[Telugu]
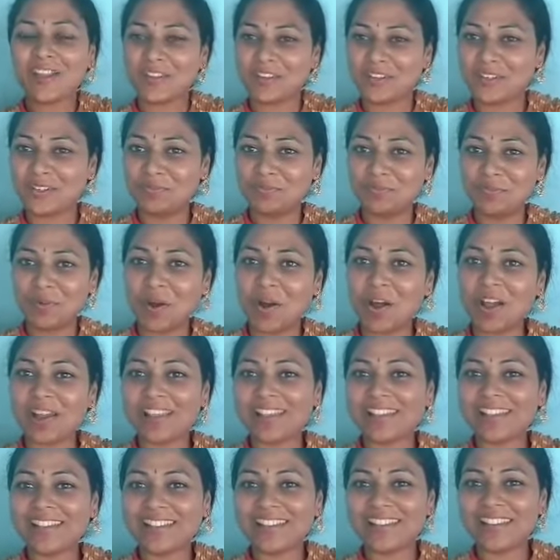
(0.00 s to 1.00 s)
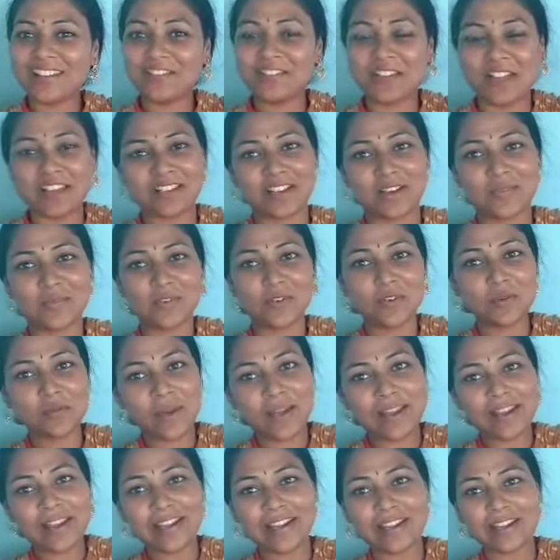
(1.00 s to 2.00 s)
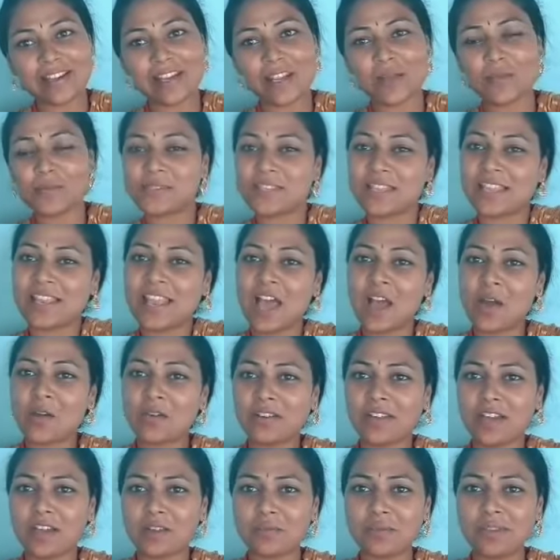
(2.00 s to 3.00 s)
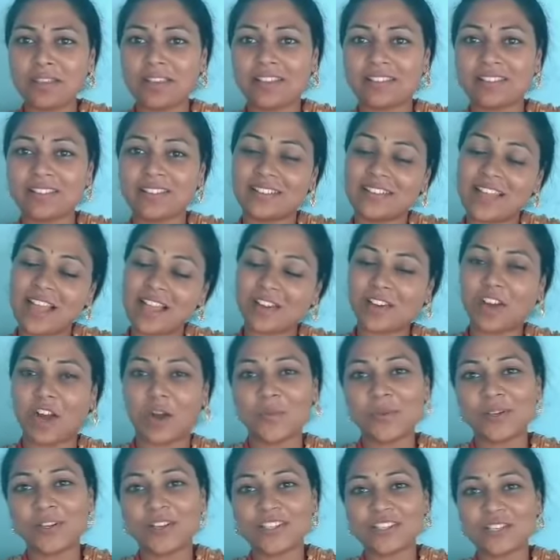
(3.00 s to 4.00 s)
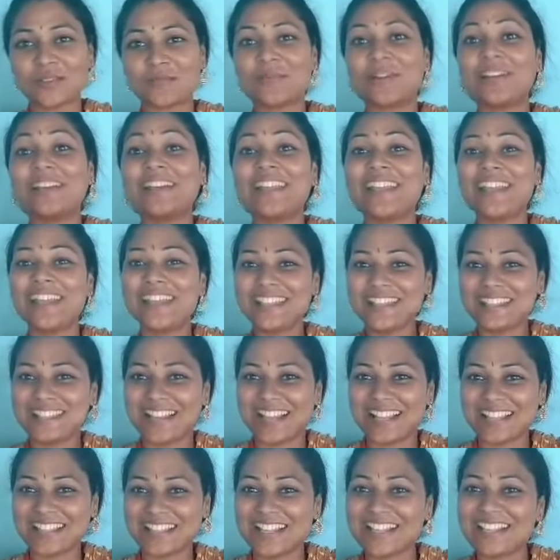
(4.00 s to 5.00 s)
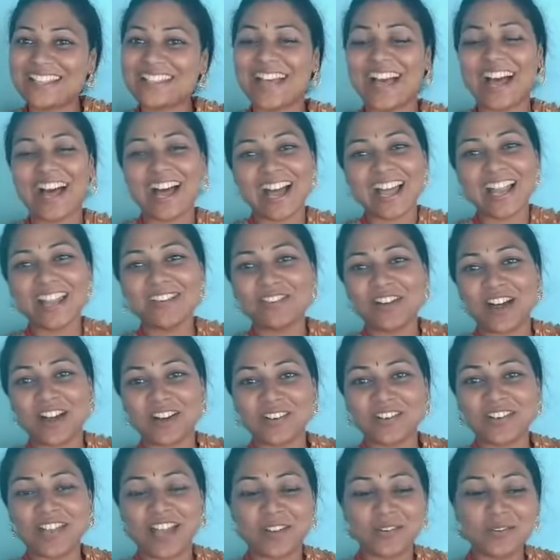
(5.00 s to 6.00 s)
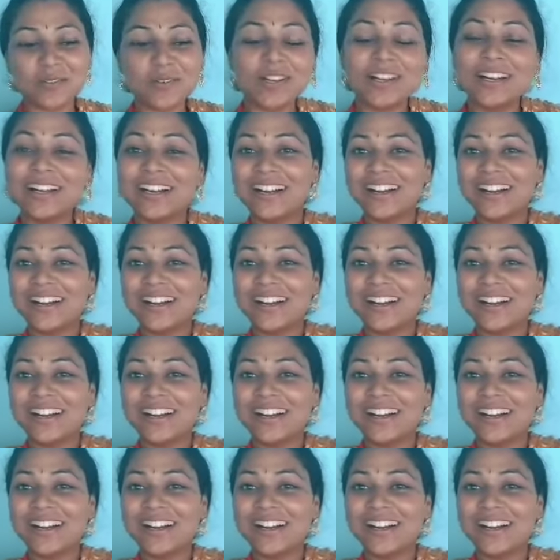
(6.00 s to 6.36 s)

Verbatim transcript: గుడ్ మార్నింగ్ వెల్కమ్ టు ఇంటి టిప్స్ ఎలా ఉన్నారు అందరు నాకు కామెంట్లో చెప్పండి నేను చాలా చాలా చాలా బాగున్నాను